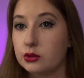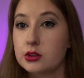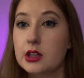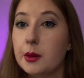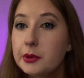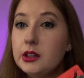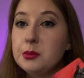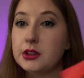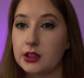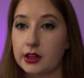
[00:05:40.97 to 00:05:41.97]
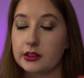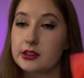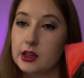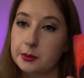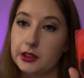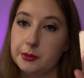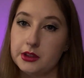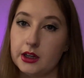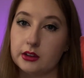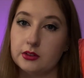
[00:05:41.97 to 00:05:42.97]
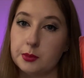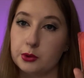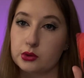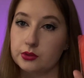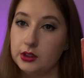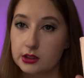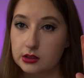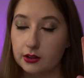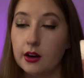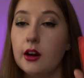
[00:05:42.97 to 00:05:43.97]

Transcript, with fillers: Вот самые элементарные, самые элементарные вопросы в детстве